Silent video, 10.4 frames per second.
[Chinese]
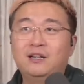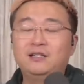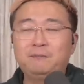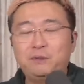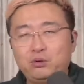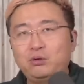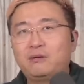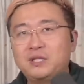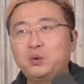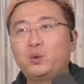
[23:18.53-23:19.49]
你必须
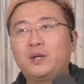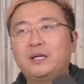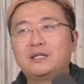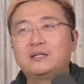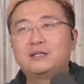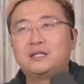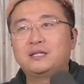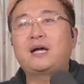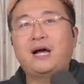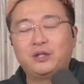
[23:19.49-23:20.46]
要经过
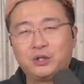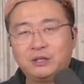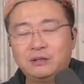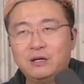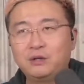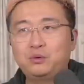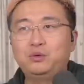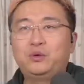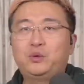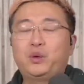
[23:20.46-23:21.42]
其他的人
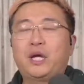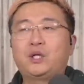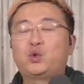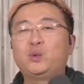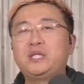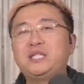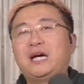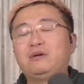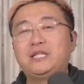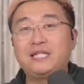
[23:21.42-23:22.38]
去对对它重新
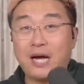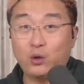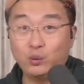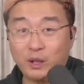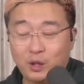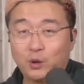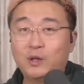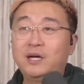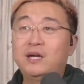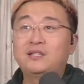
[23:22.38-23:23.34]
加以加工以后，
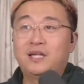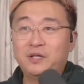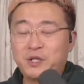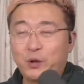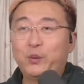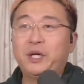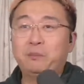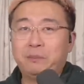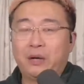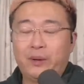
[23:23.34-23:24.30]
才能成为
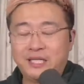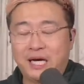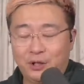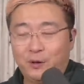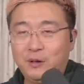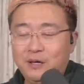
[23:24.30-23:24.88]
美味佳肴。